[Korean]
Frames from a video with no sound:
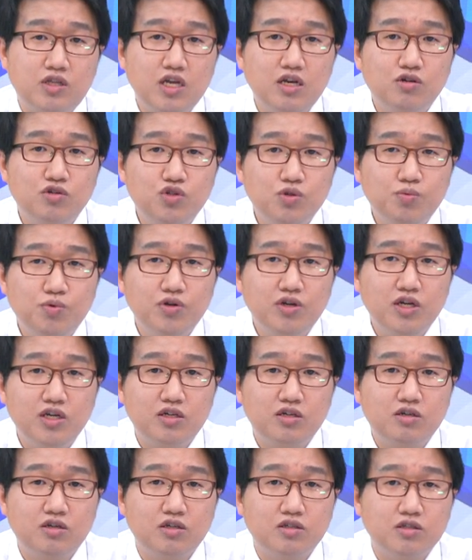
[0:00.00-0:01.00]
대형 슈퍼나
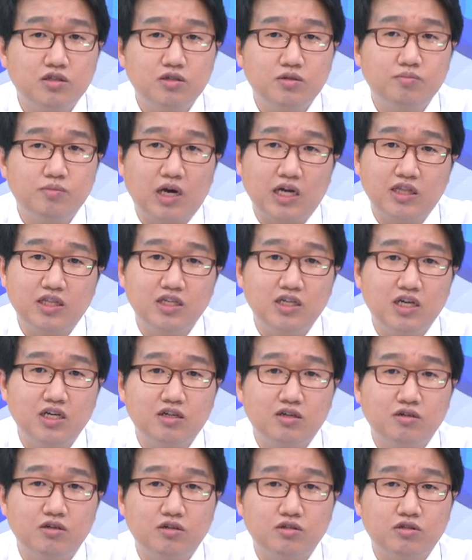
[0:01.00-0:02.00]
이런 것은 마트나
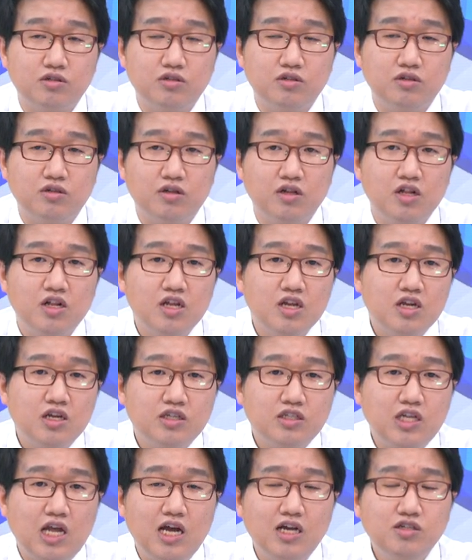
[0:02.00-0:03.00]
이런 것은
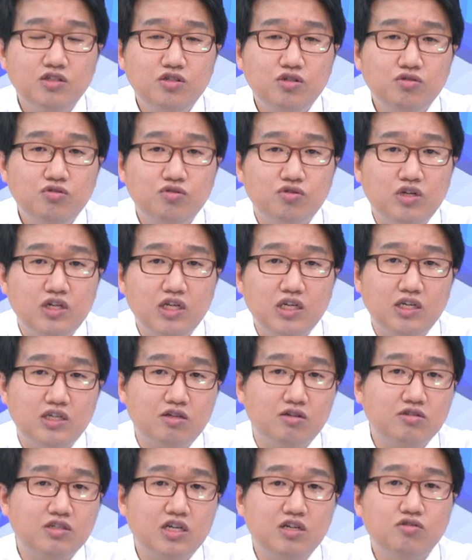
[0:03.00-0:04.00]
상승률이
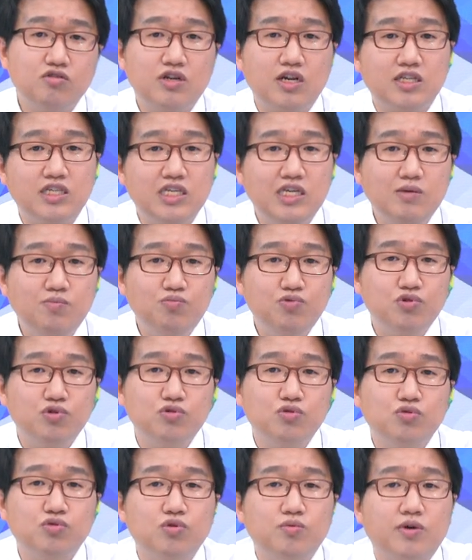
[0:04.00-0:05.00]
성장률이 한 2%
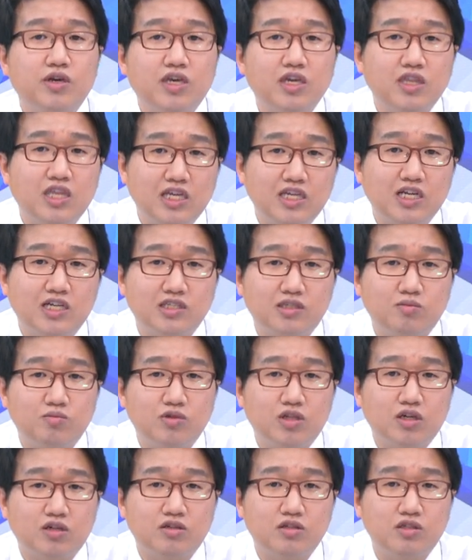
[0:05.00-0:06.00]
정도밖에 되지
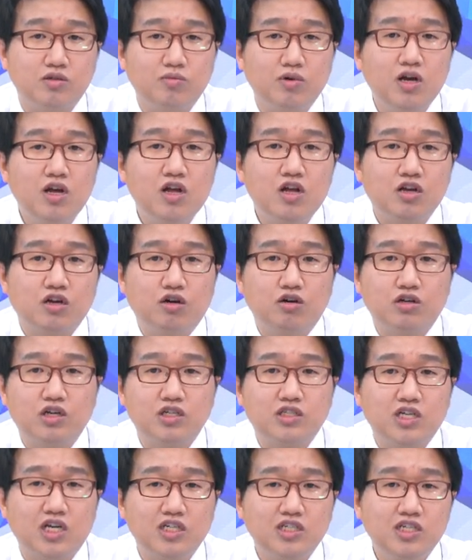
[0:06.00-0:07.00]
않습니다. 그렇지만 거기에
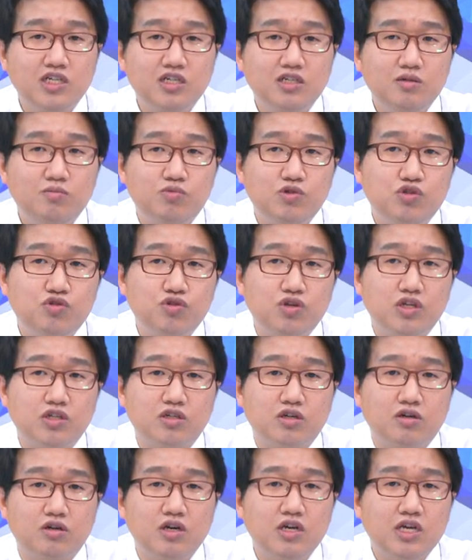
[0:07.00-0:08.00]
차지하는
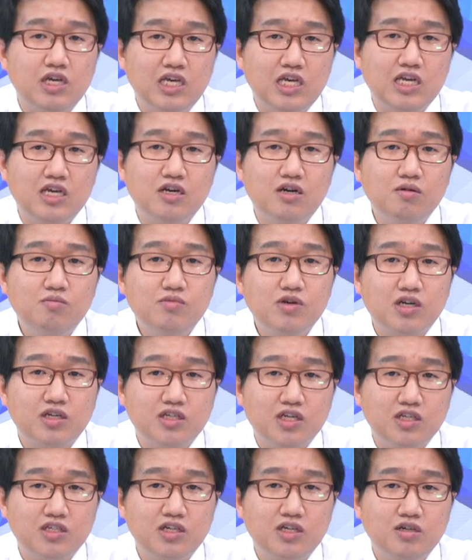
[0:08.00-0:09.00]
비중에서 인건비가
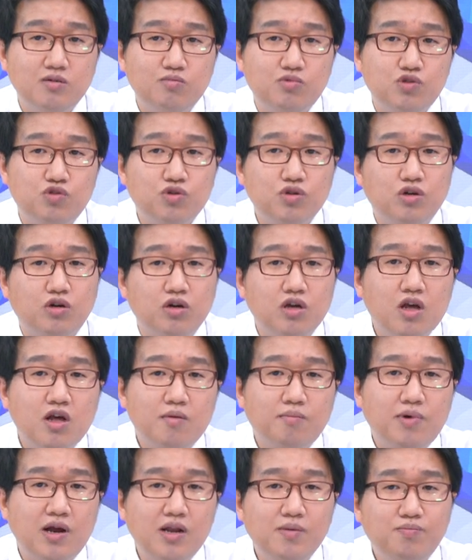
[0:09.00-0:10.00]
차지하는 비중이 거의
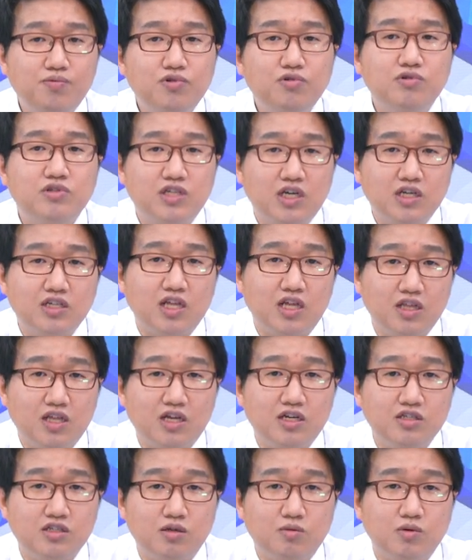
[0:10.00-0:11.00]
8% 이상이
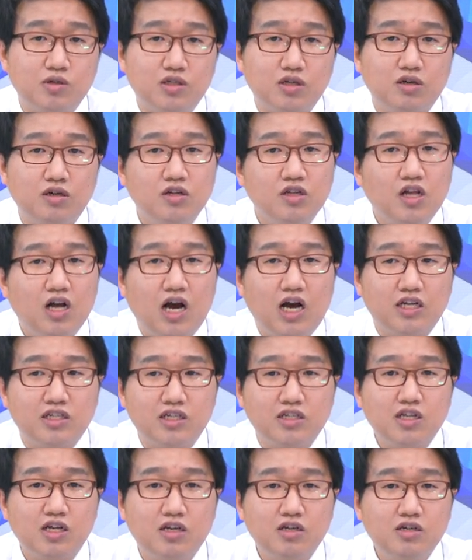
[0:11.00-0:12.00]
된다는 점에서 아
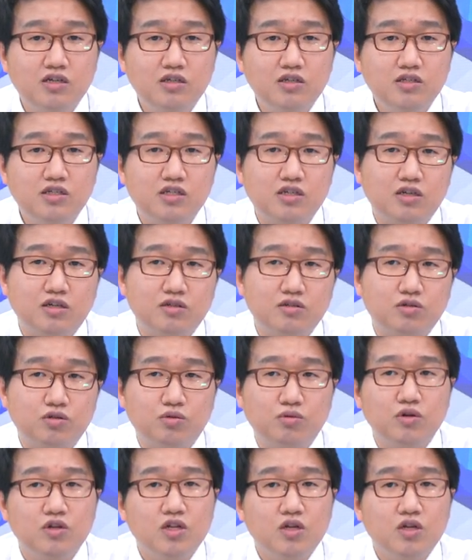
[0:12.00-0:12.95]
상당히 큰 이런 좀